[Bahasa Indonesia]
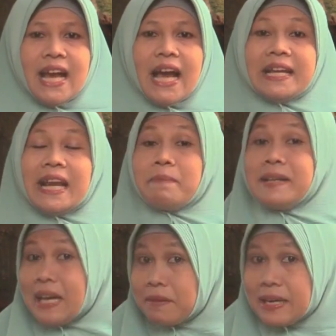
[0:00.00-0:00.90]
adalah
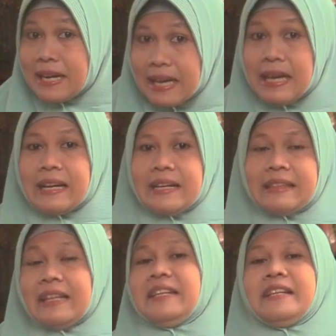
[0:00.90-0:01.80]
benar-benar
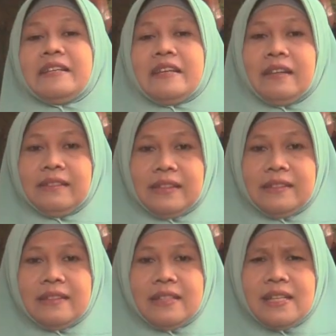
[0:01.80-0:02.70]
datangnya dari Allah.